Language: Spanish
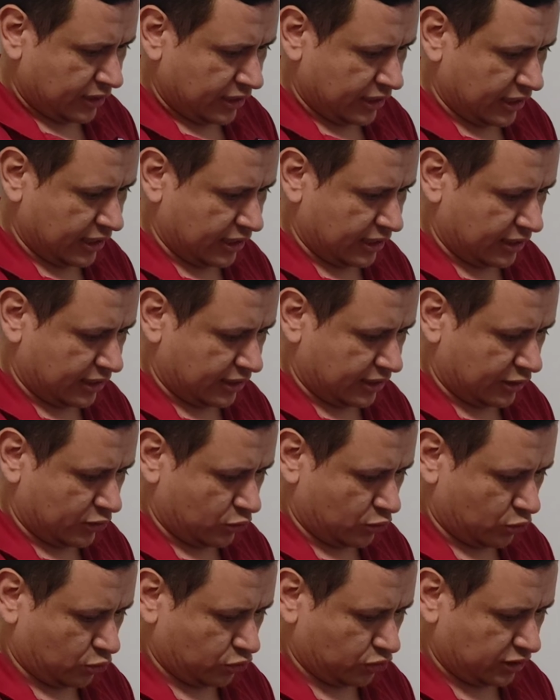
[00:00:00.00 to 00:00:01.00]
entre
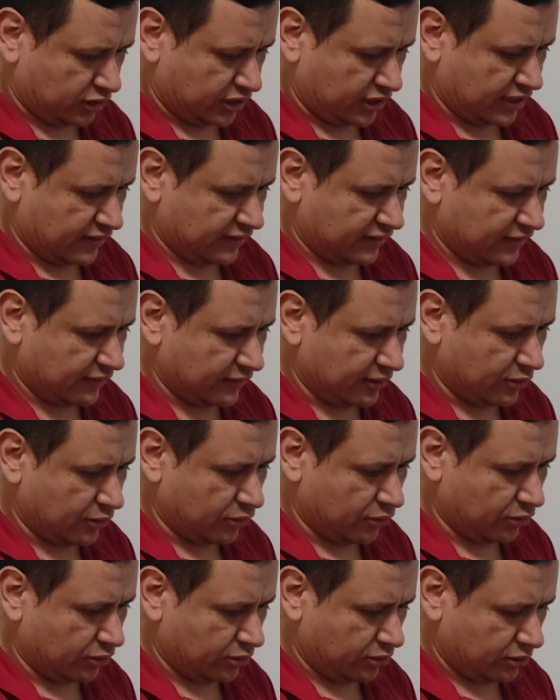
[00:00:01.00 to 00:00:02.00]
2 y este
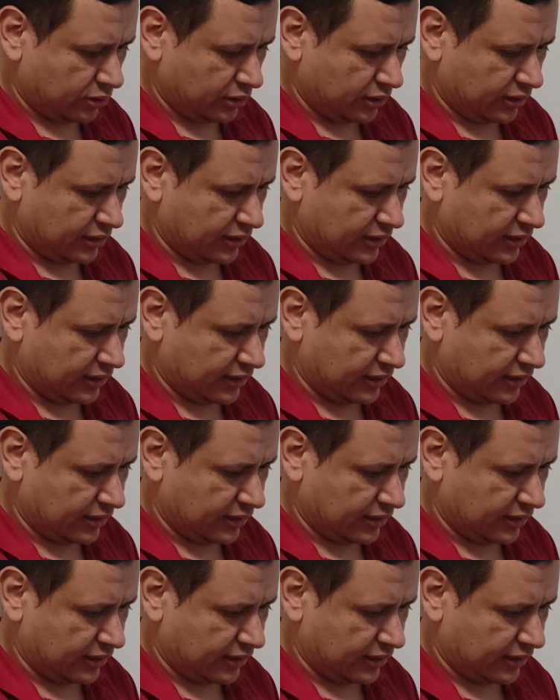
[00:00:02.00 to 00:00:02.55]
valor eh,